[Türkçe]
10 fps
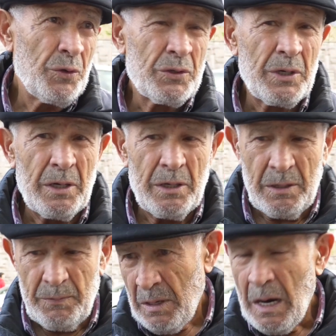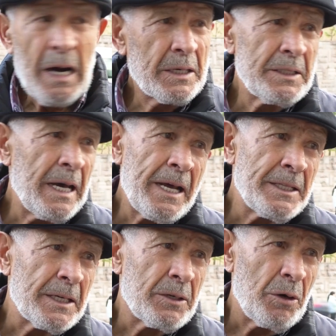Büyükşehir'e. Akı
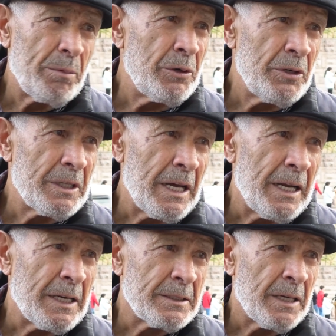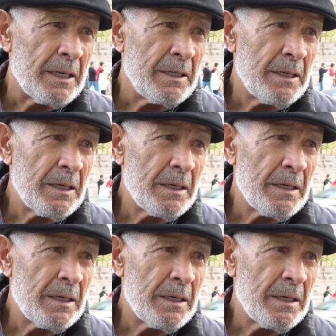denedik. Öbürünü deneriz yani.